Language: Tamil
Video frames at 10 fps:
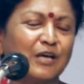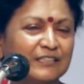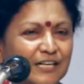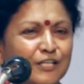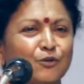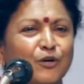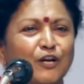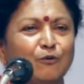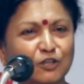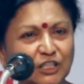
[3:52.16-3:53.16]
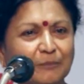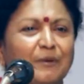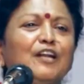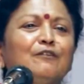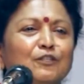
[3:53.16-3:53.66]
அத்தனை சூரியனும் ஒத்தத்த
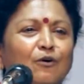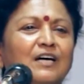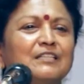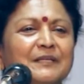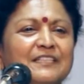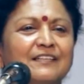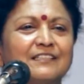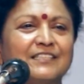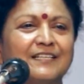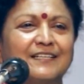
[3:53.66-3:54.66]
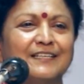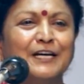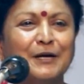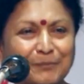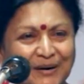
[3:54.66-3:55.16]
பள்ளியும் வந்து உட்காந்த மாதிரி இருந்துச்சு எனக்கு
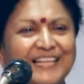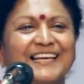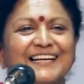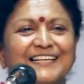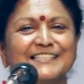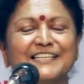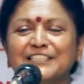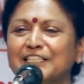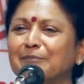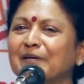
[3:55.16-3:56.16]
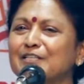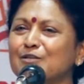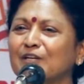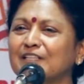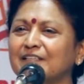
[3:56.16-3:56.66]
பளிர்னு சிரிச்சு அந்த பையன்
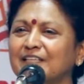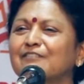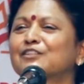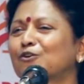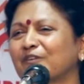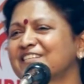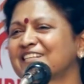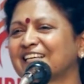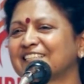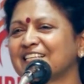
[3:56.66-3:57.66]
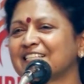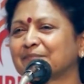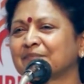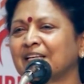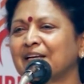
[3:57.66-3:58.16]
சொன்னது இருபத்தோரு வயசு இருந்தால் ஜாஸ்தி
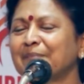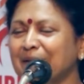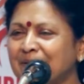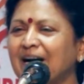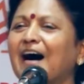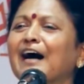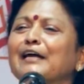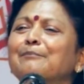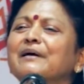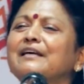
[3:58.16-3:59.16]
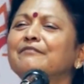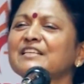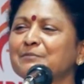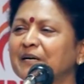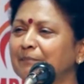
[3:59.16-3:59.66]
மேம் ஐ ஆம் மை
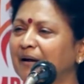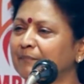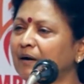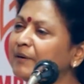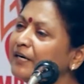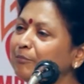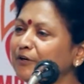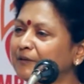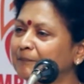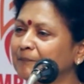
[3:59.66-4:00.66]
இன்வெஸ்ட்மெண்ட் மேம் அப்படின்ட்டு போயிட்டான்